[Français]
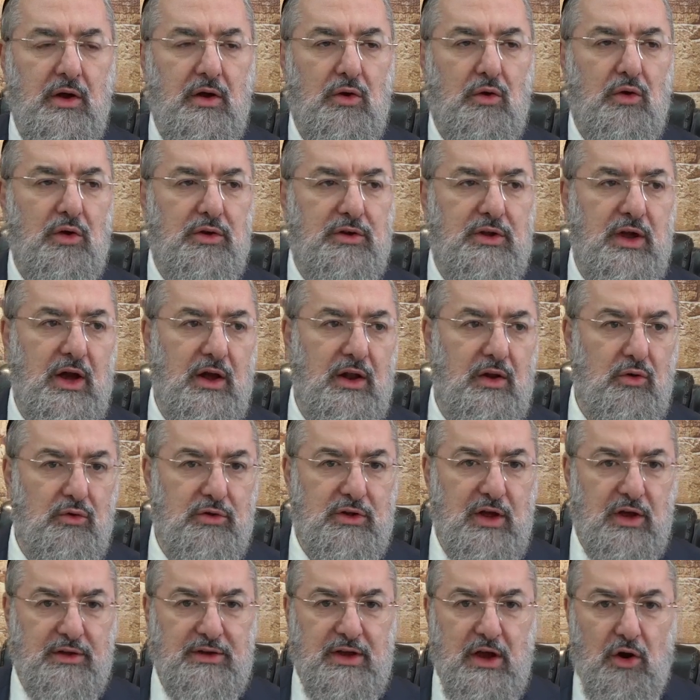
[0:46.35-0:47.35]
le,
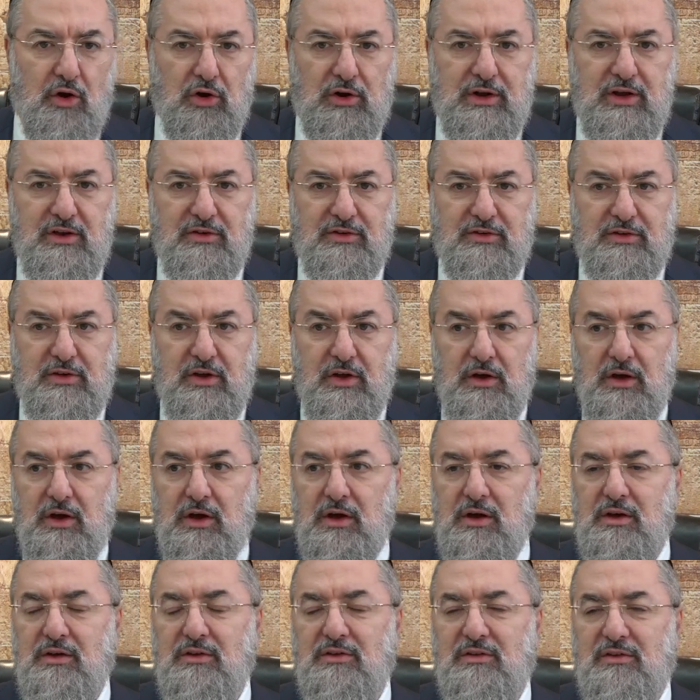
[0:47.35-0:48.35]
dernier en liste,
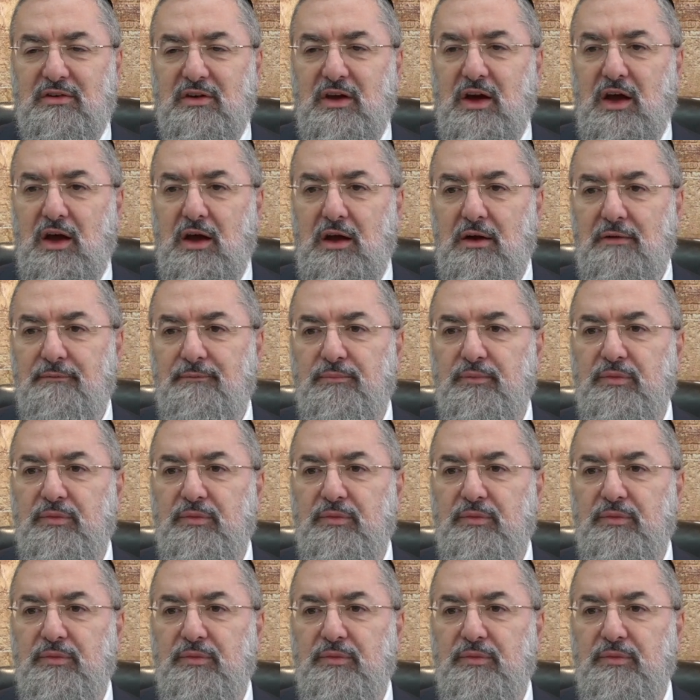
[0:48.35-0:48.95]
c'est